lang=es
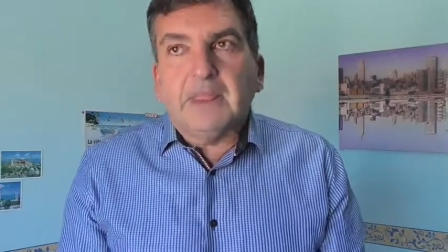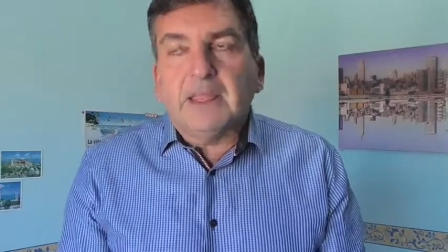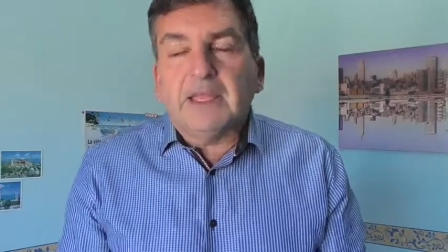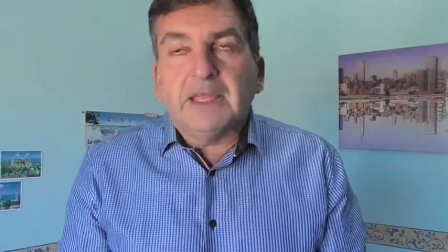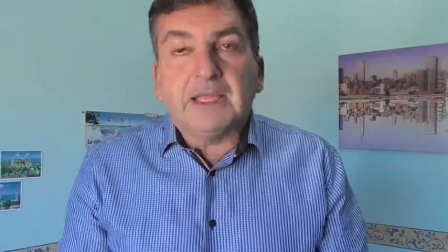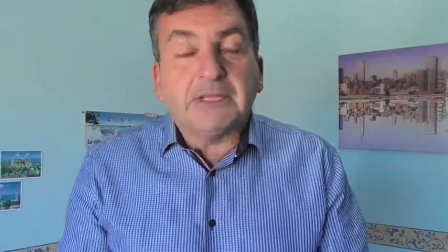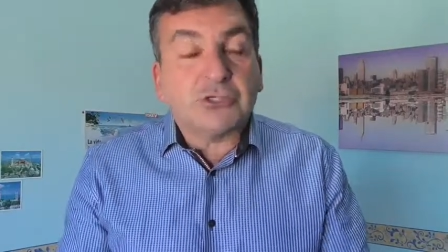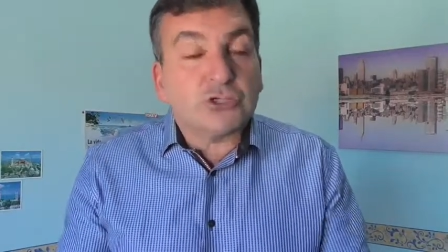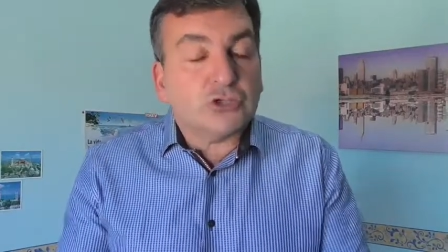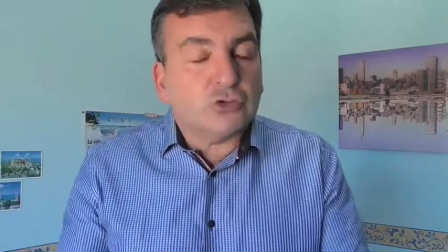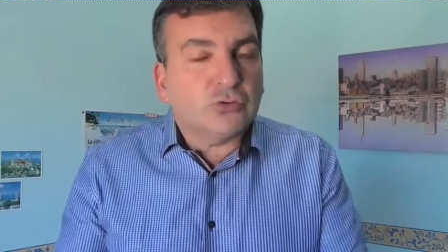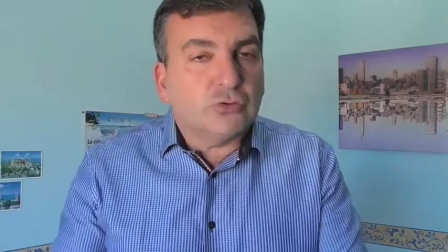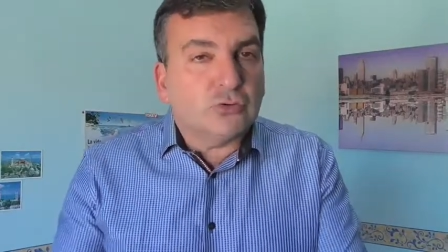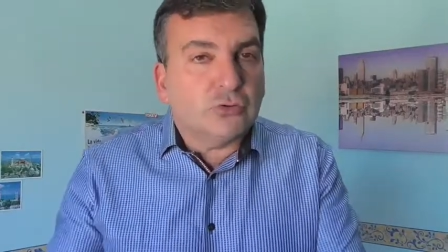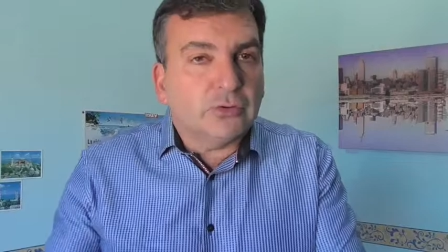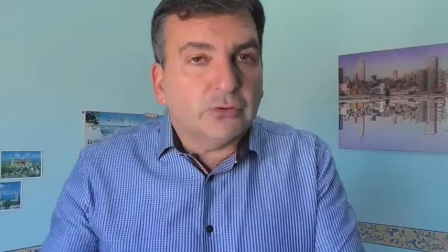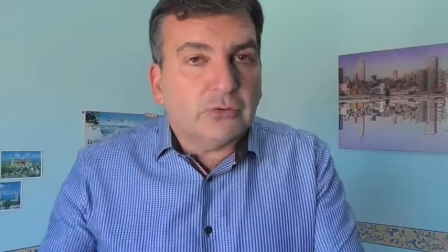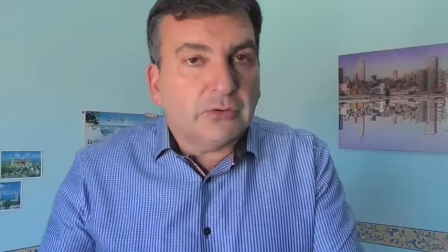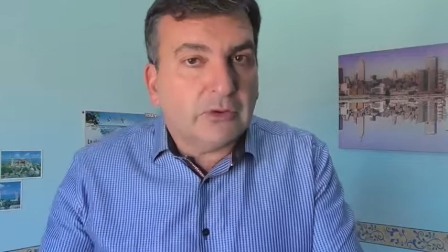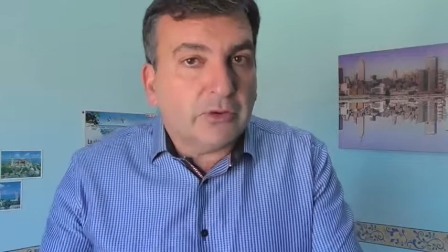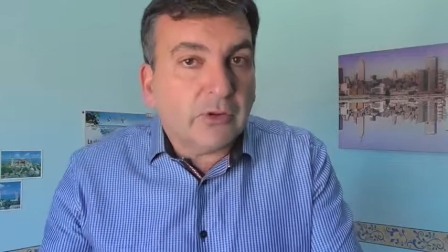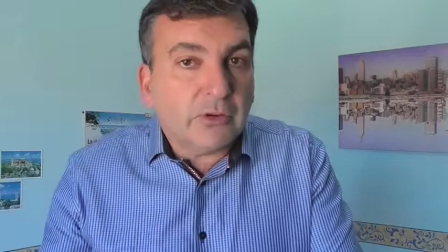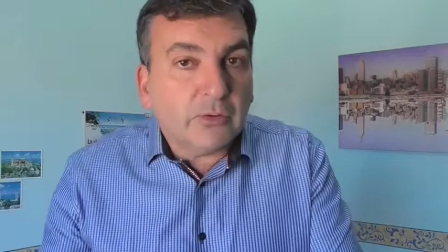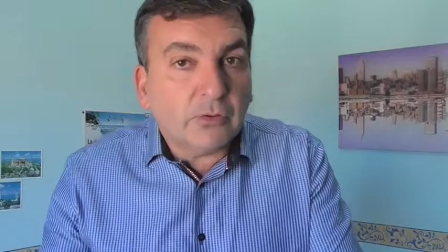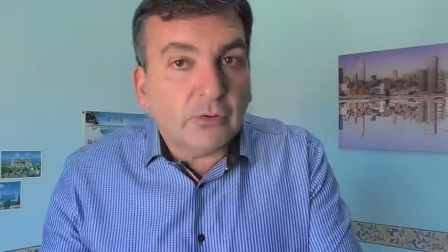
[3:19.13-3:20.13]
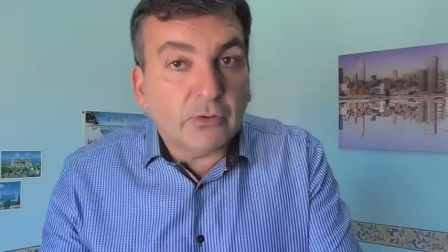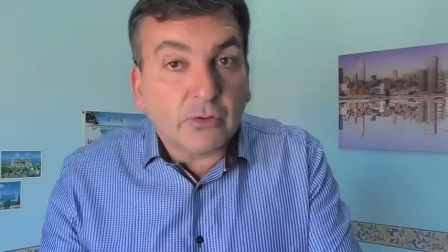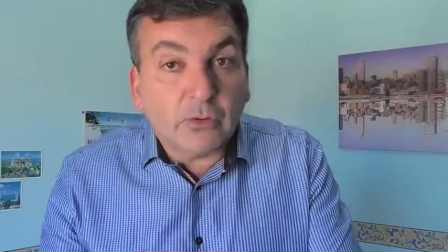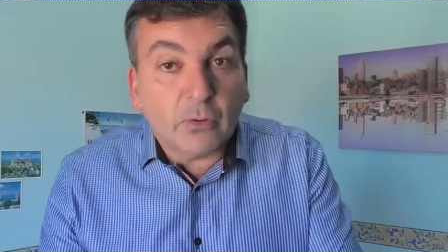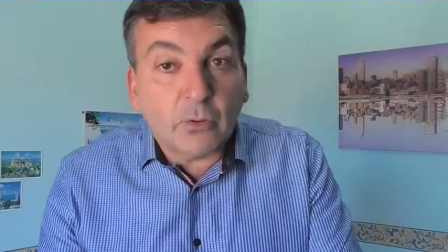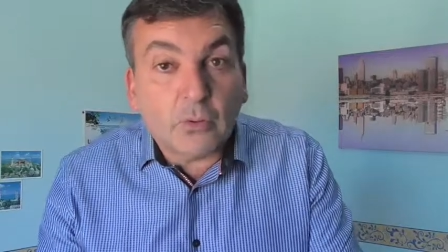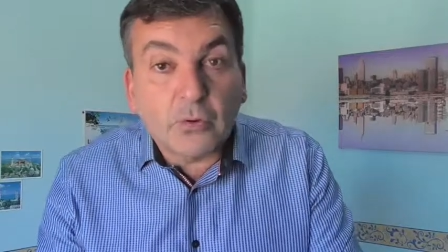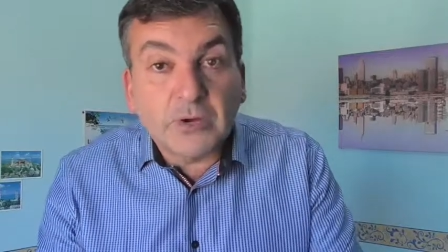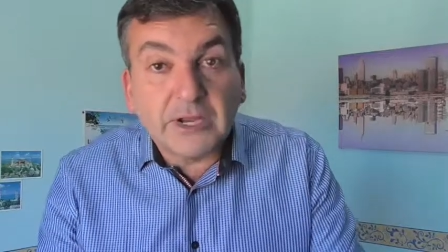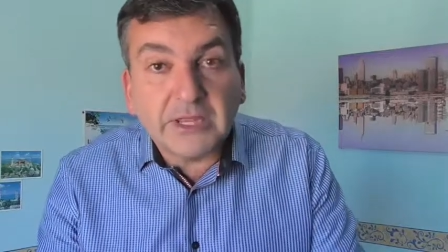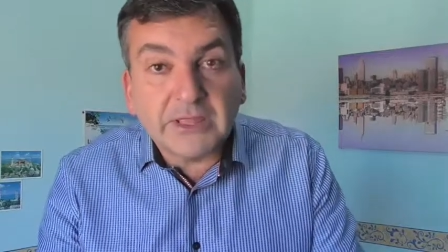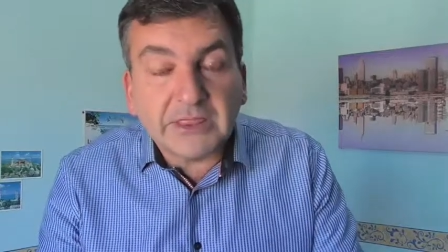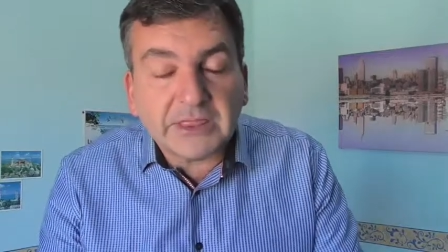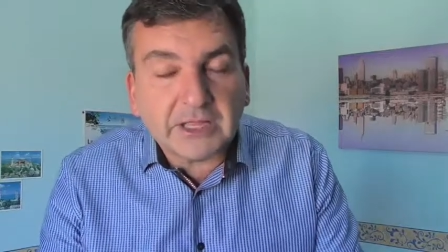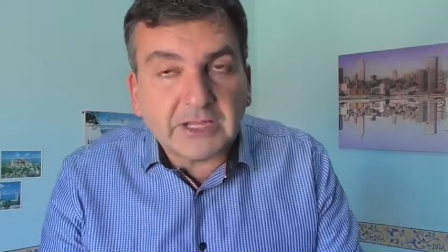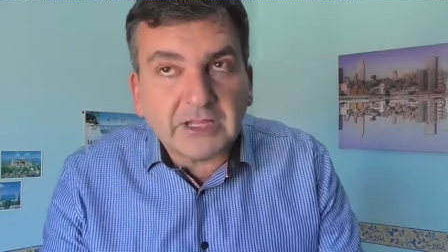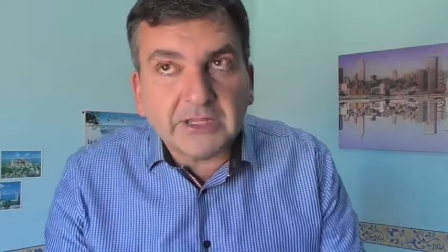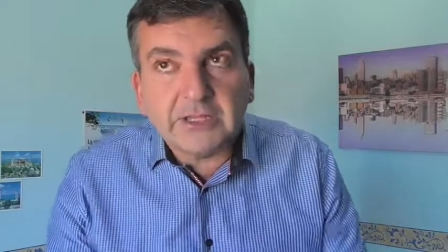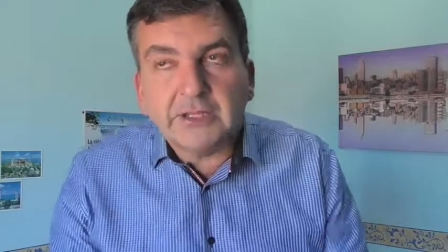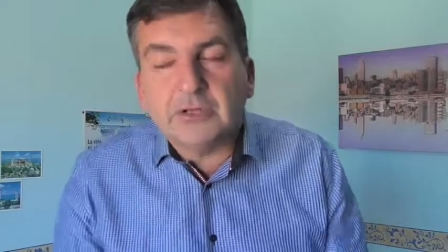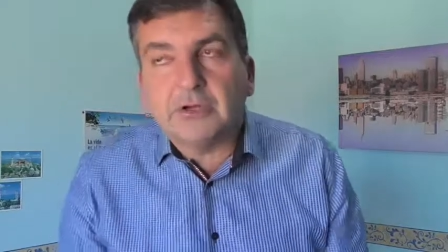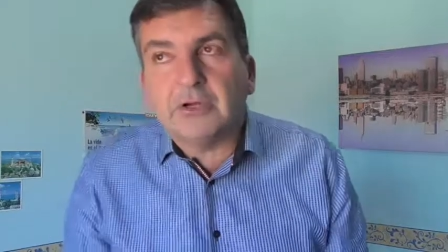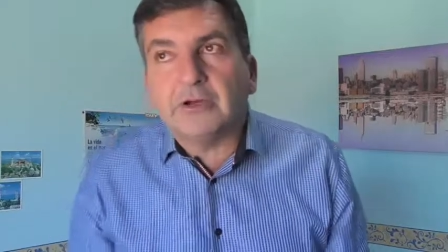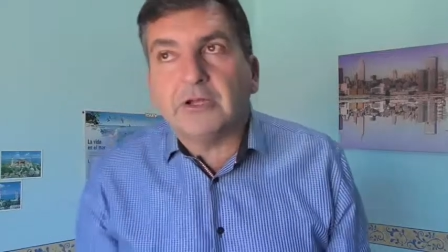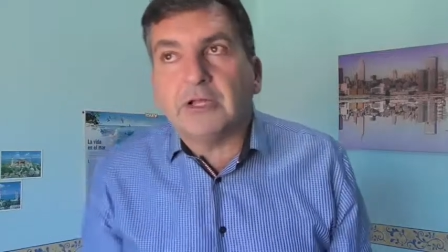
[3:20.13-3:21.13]
es eh, un
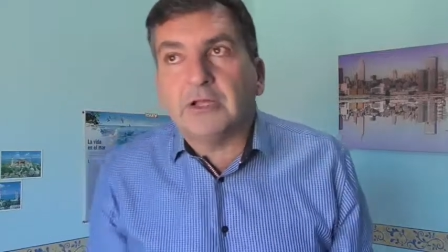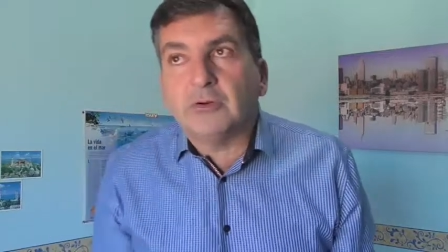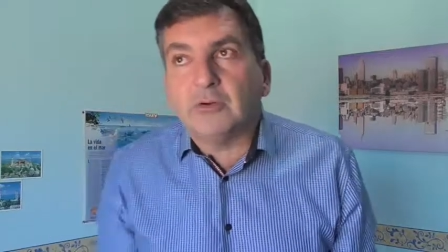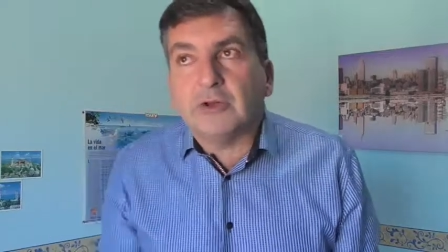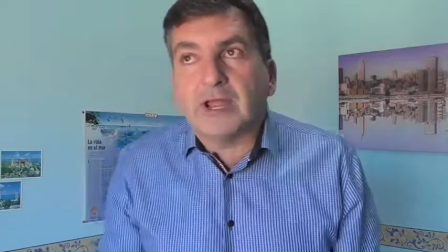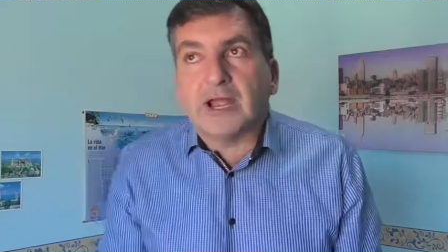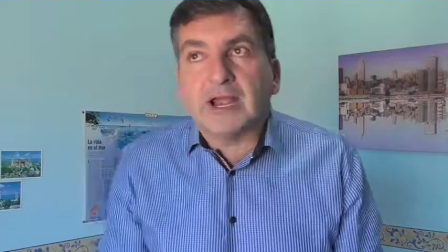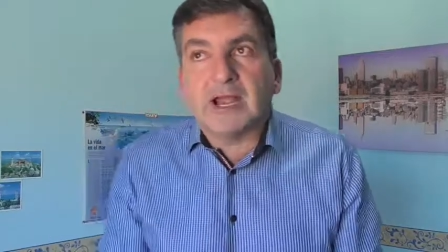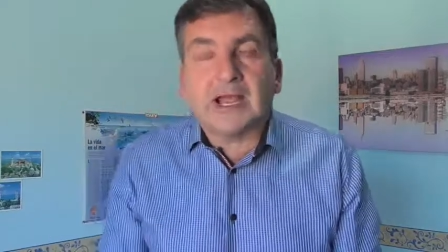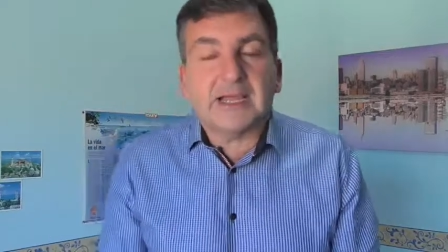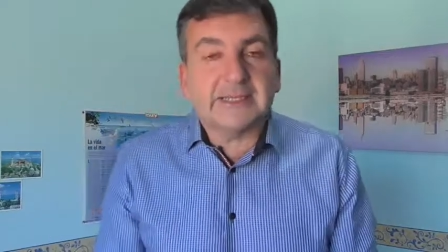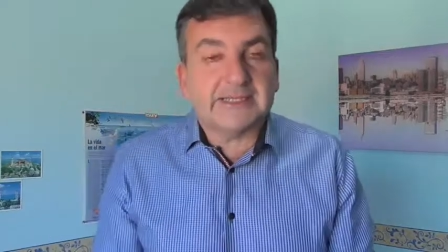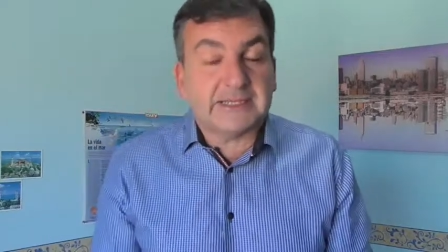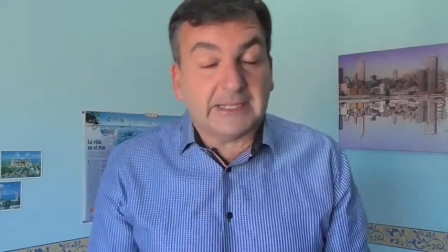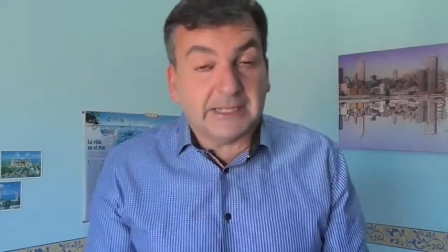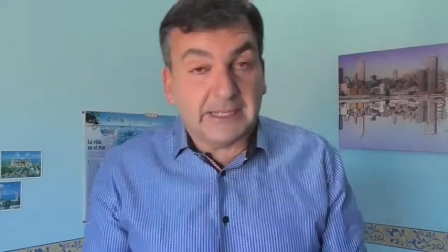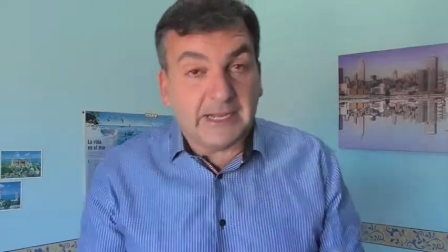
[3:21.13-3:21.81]
incendio en una casa,